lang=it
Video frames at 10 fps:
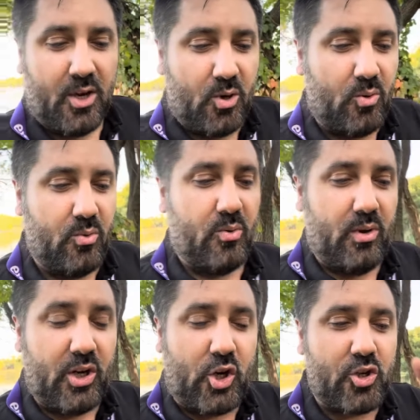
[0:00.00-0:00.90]
un, il
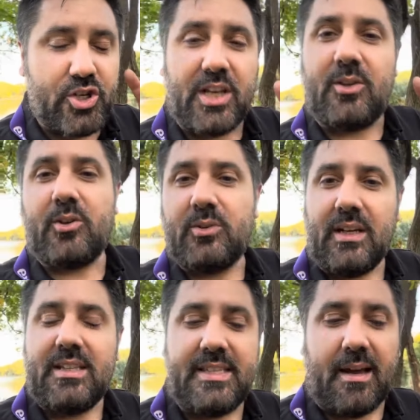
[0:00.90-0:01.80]
concetto che
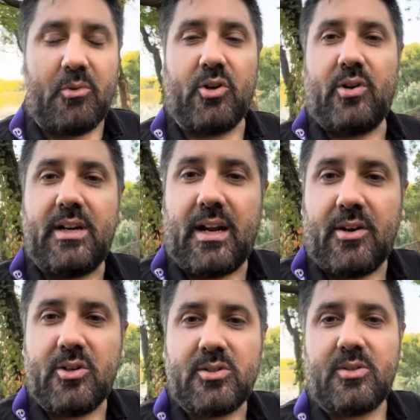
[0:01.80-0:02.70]
utilizziamo noi nel
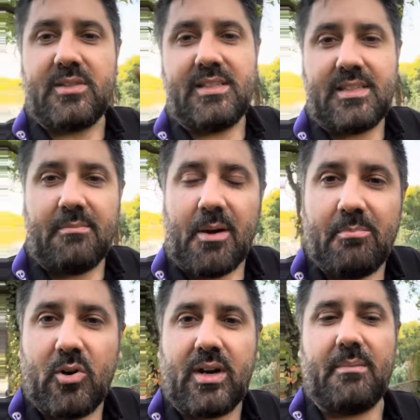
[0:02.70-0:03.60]
nostro sistema
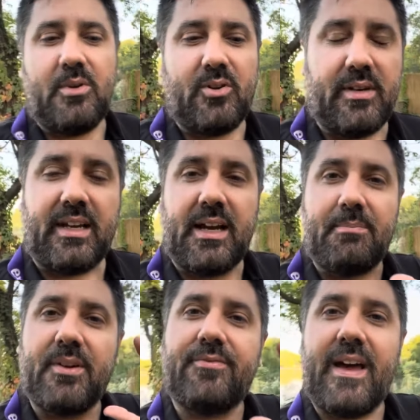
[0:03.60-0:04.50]
bocca bionica. Per
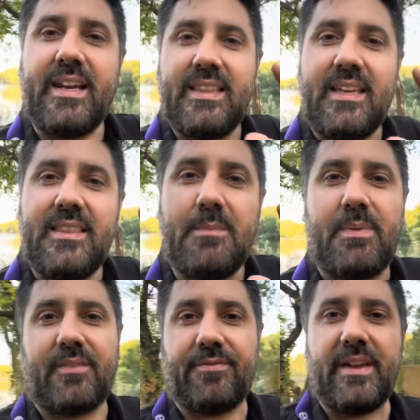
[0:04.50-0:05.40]
fare i denti
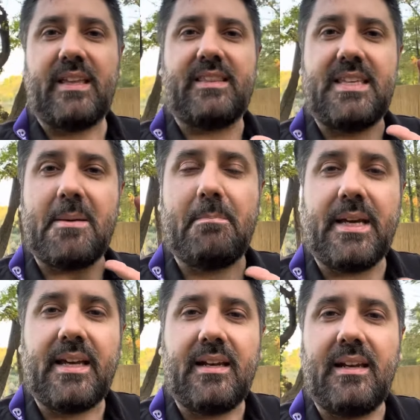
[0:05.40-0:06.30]
perfetti e
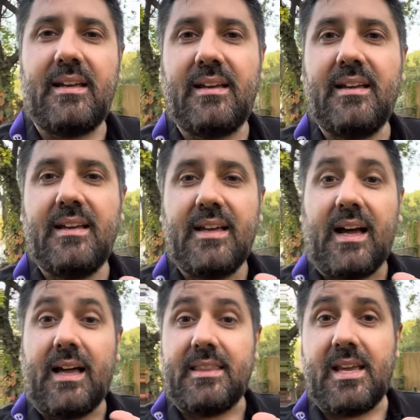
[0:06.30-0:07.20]
belli
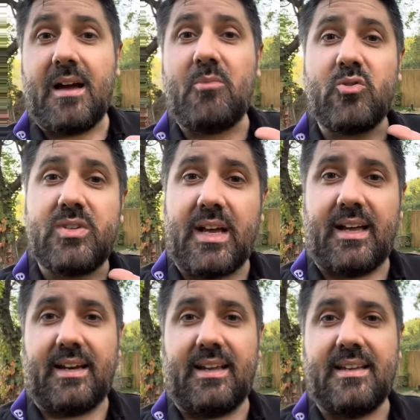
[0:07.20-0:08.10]
andiamo a usare